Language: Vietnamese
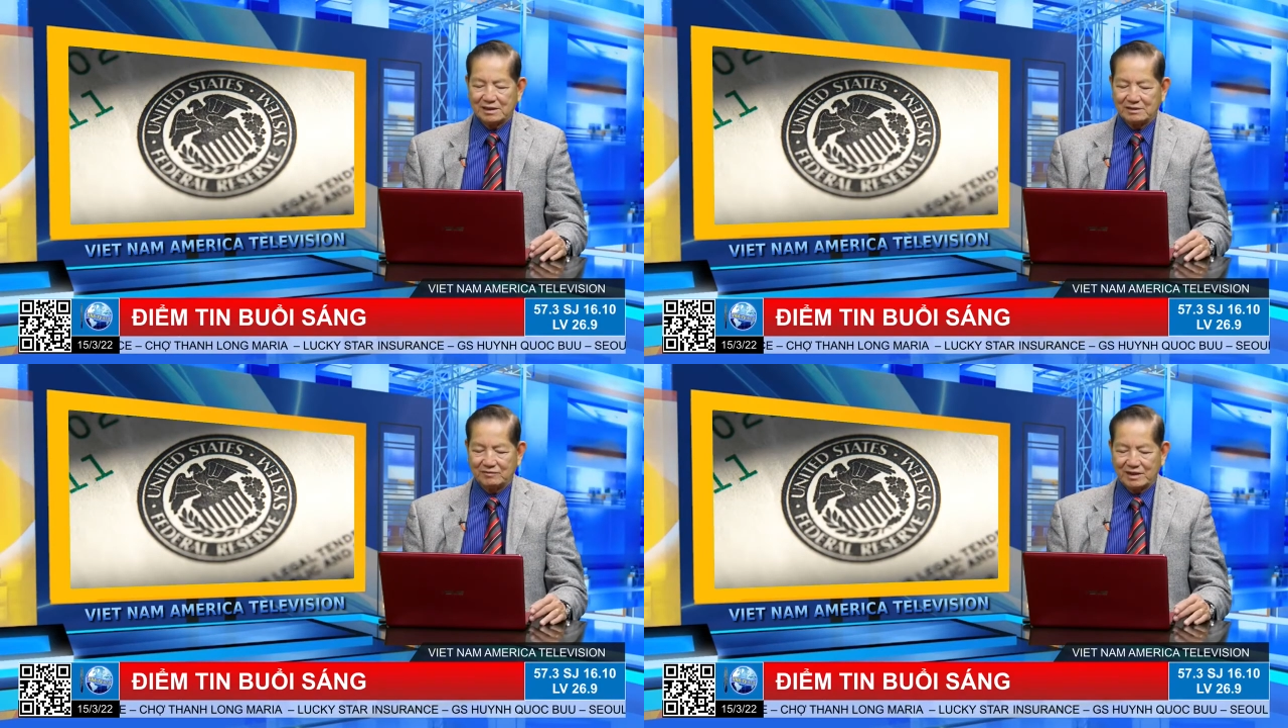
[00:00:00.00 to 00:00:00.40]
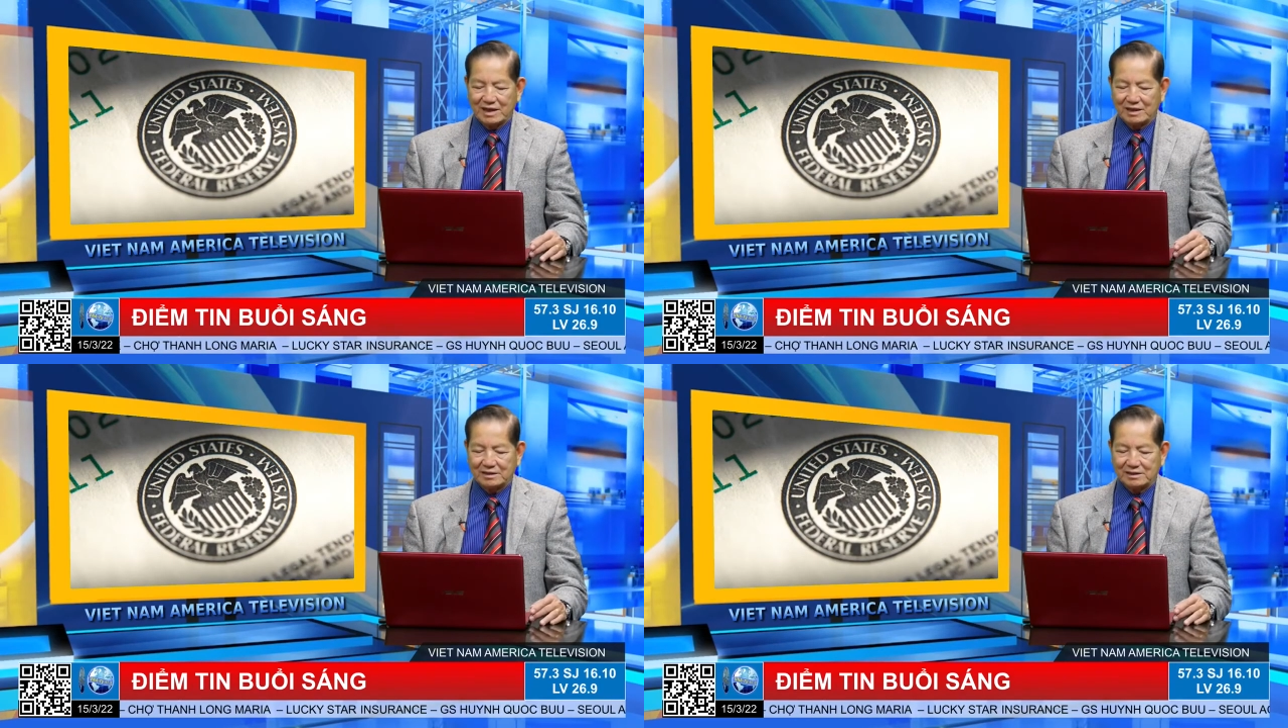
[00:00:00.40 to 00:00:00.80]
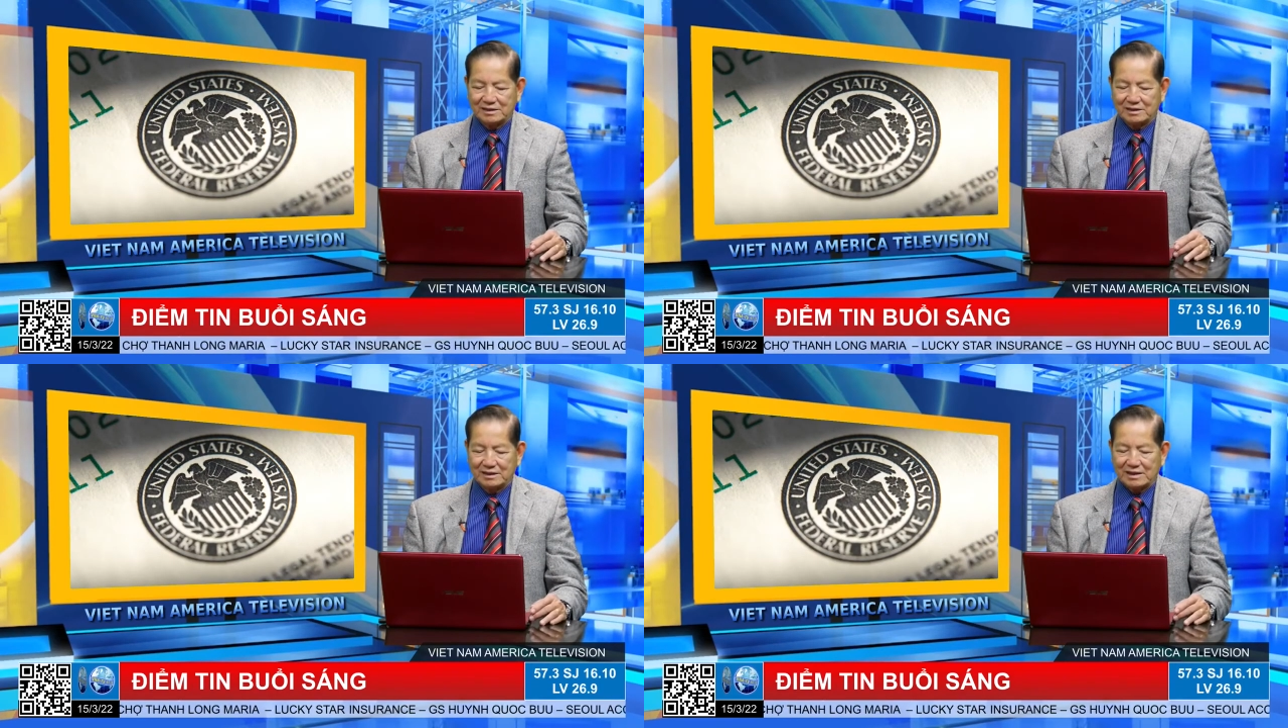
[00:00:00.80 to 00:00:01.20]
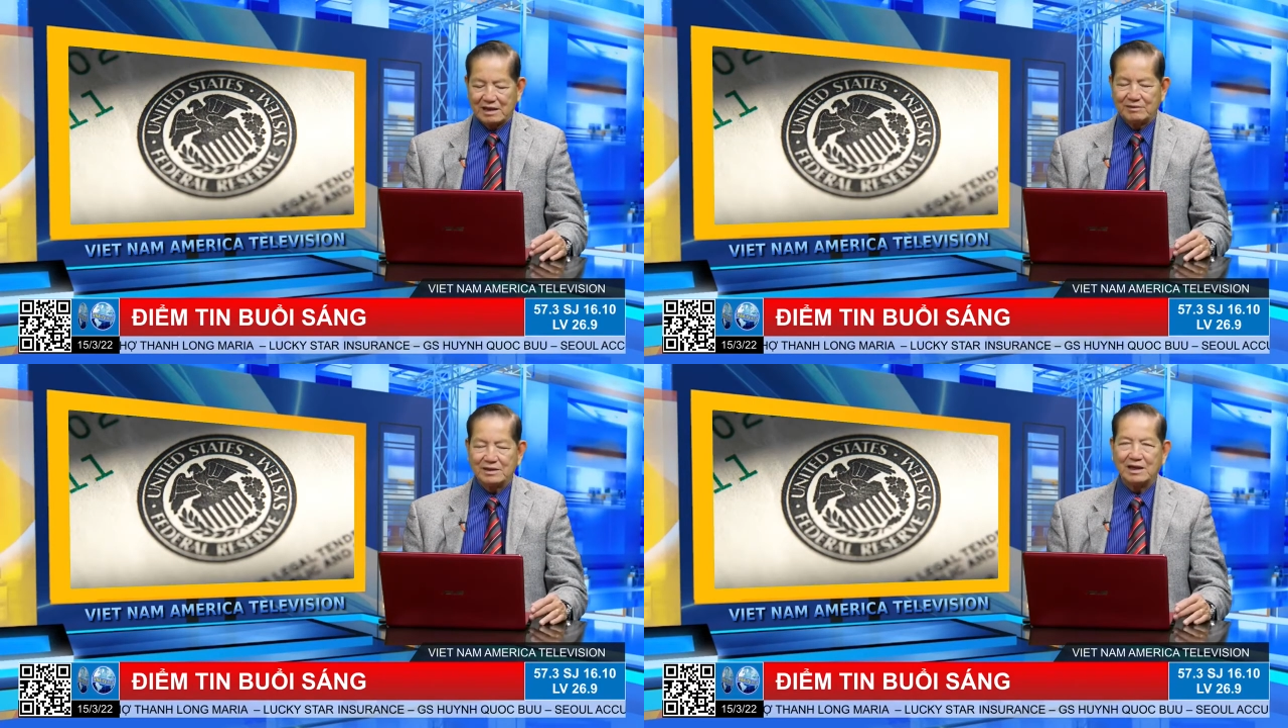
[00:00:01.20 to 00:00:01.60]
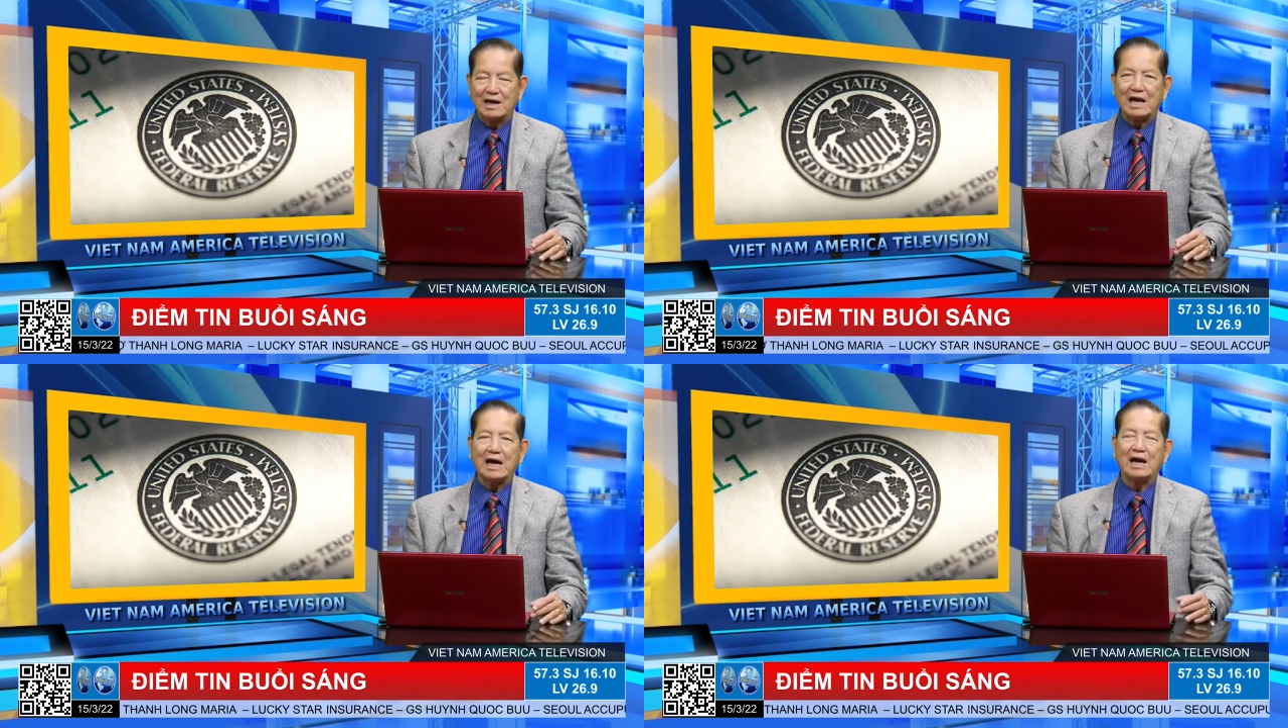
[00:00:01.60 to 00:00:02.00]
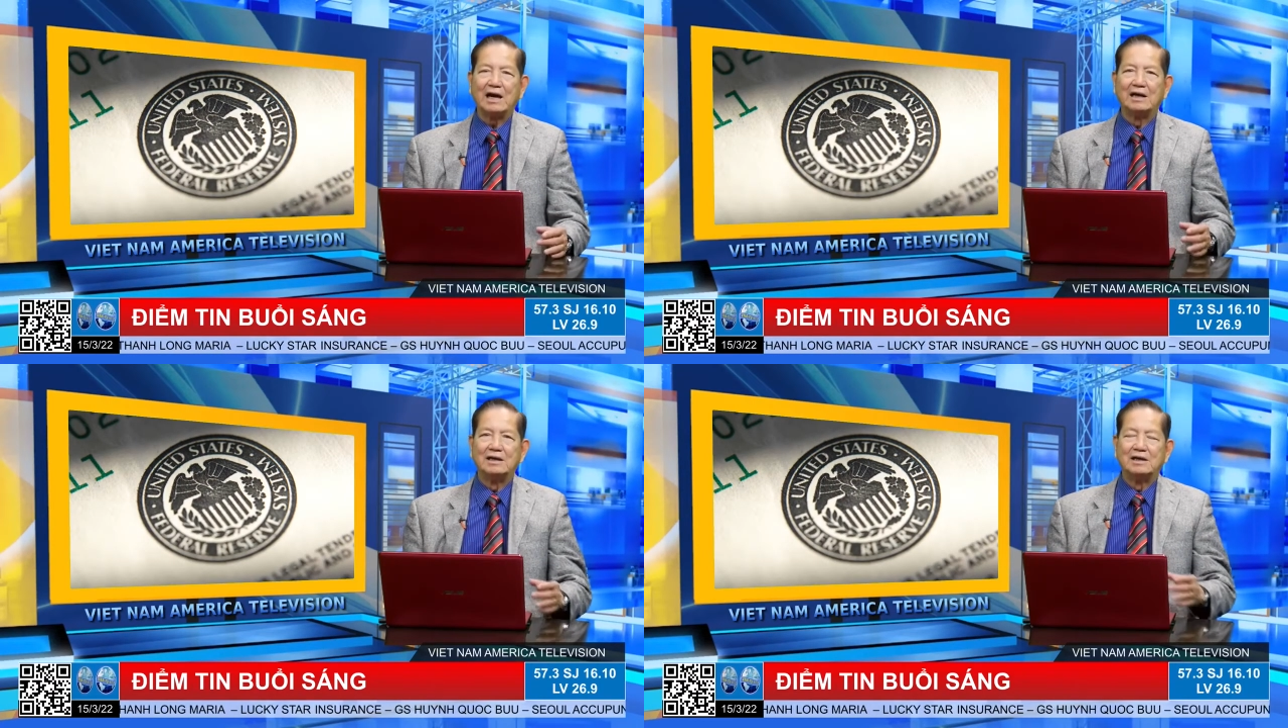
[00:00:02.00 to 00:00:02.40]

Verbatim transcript: cái vấn đề hiện tại bây giờ là